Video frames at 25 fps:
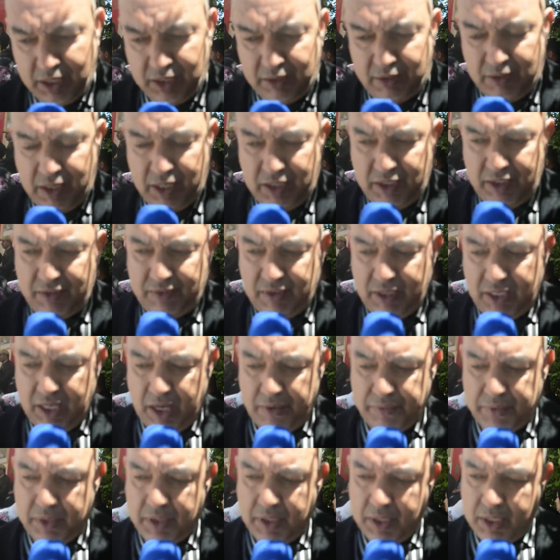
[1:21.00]
هذه
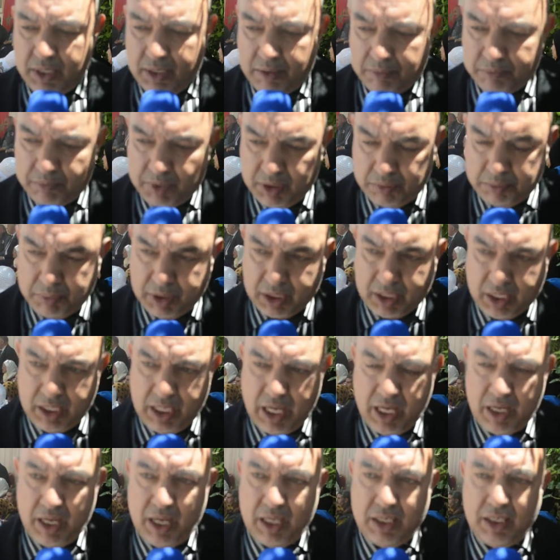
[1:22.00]
السنه من من
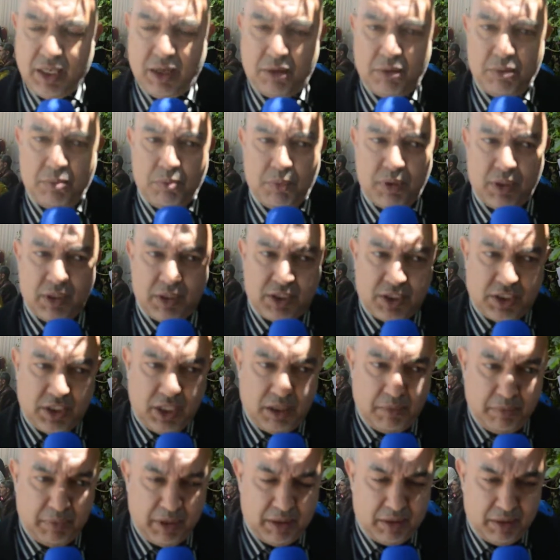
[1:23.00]
خلال ان
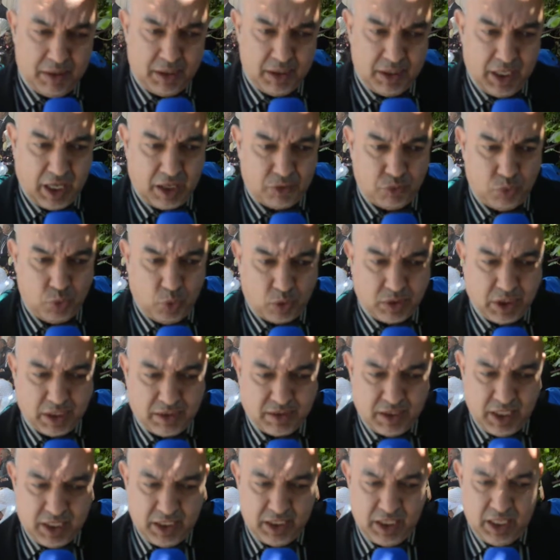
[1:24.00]
النقطه
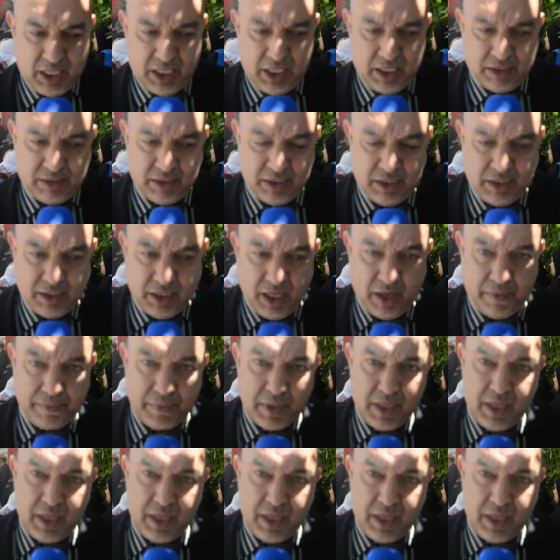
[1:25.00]
الثانيه التي هي